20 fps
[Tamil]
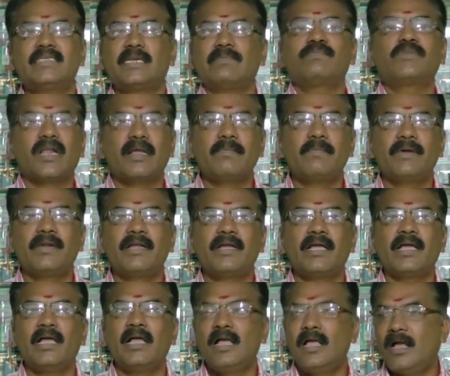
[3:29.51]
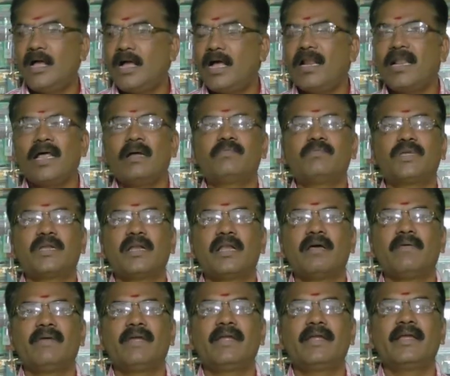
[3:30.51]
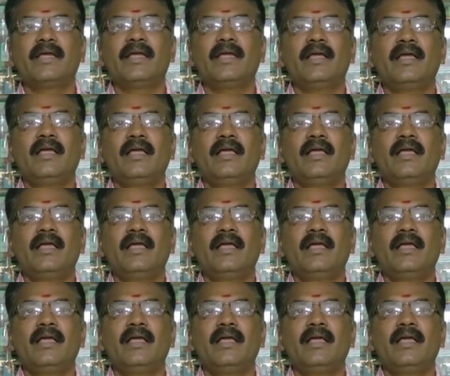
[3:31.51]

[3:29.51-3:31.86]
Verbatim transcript: சப்ஸ்கிரைப் பண்ணுங்க ஆல் ஆப்ஷன்ல வைங்க